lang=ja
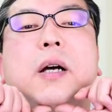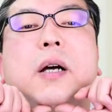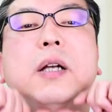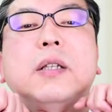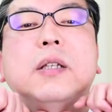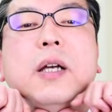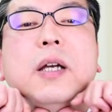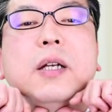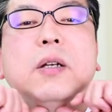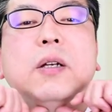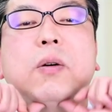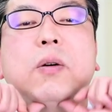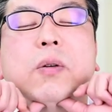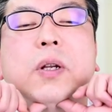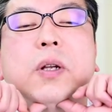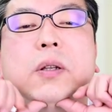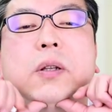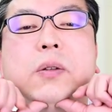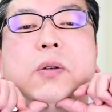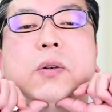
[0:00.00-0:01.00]
硬い
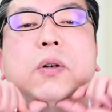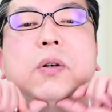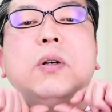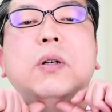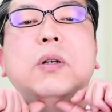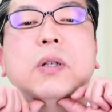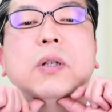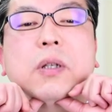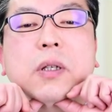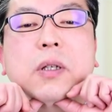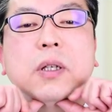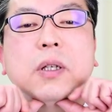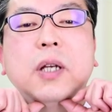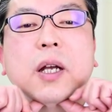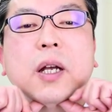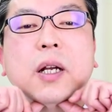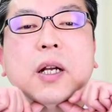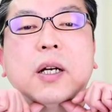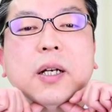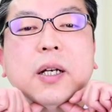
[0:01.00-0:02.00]
骨と柔
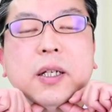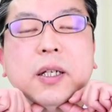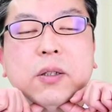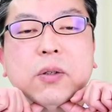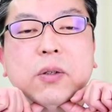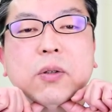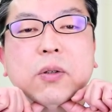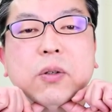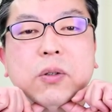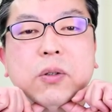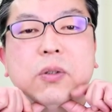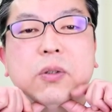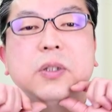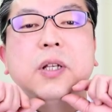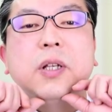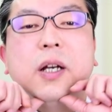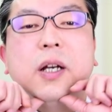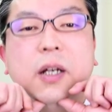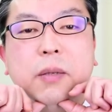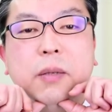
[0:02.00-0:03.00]
らかいところの
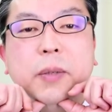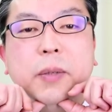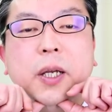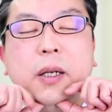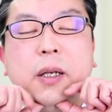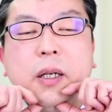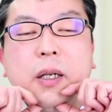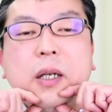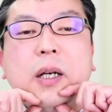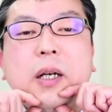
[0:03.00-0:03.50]
境目、